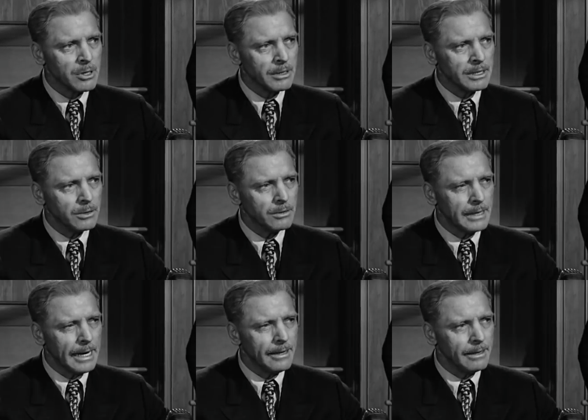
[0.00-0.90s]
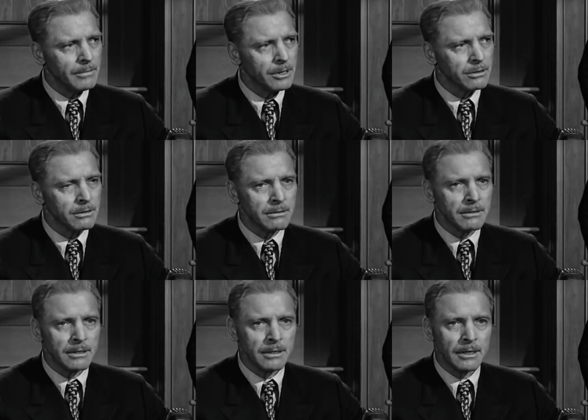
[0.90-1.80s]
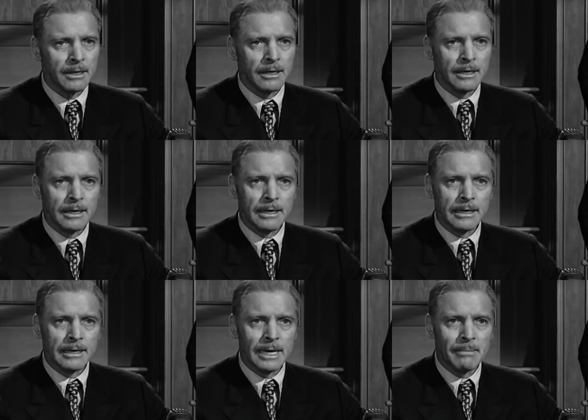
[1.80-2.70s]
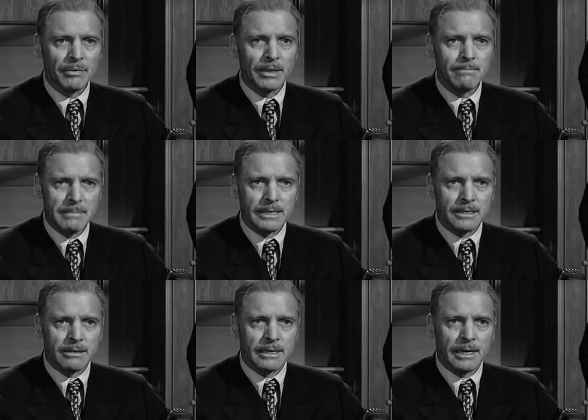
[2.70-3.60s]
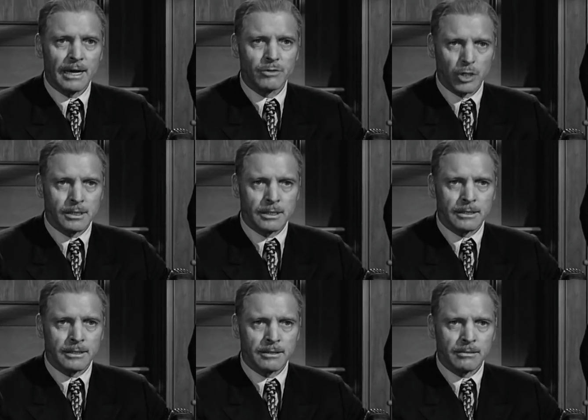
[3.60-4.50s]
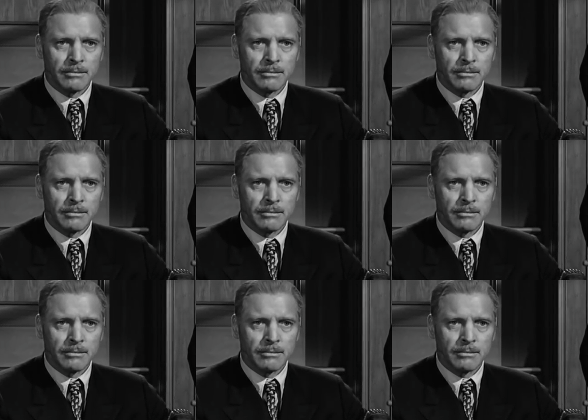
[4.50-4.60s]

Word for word: Voy a decir la verdad sobre el ministro de Justicia.